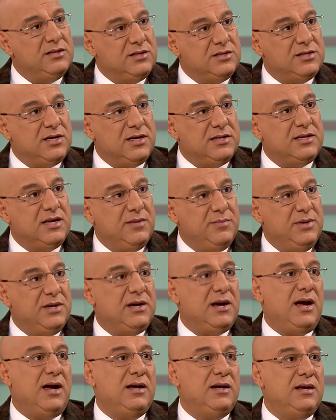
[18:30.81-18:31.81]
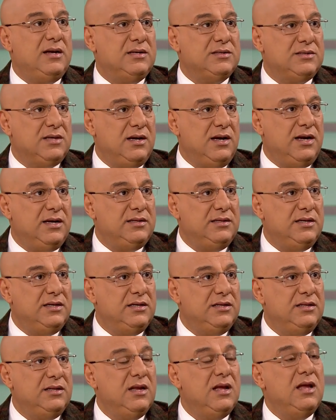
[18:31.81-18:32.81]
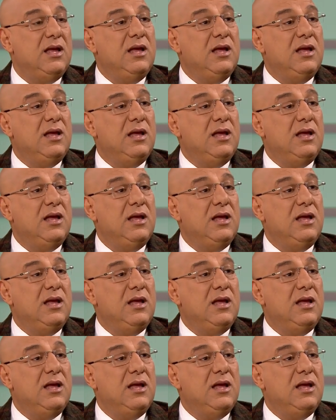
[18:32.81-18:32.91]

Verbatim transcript: انتصارات كبيره على صلاح الدين